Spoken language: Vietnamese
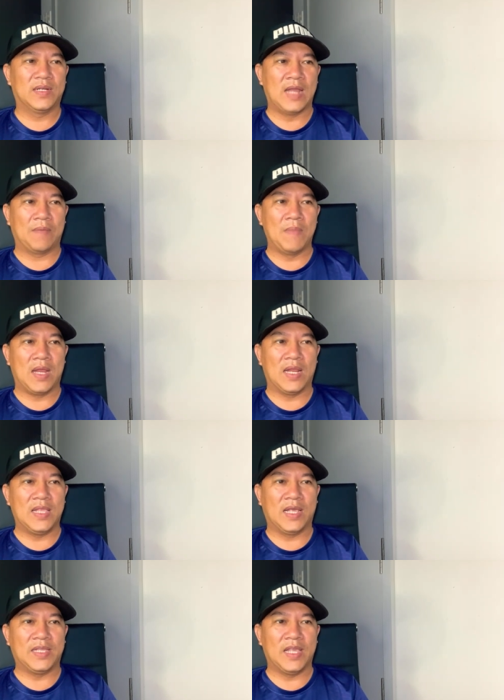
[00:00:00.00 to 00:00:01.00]
đặc biệt là
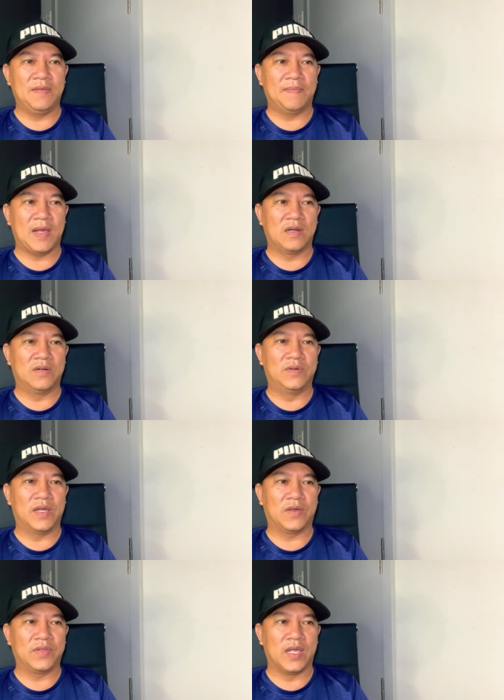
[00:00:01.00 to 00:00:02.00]
những cái chị mà bán rượu
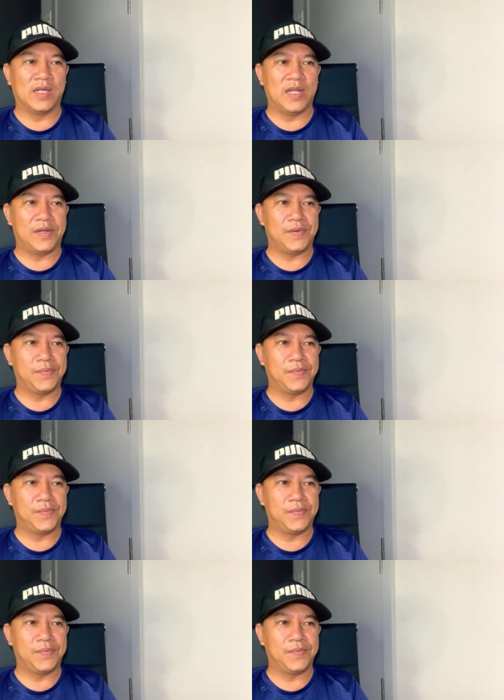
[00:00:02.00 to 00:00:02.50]
đó coi chừng á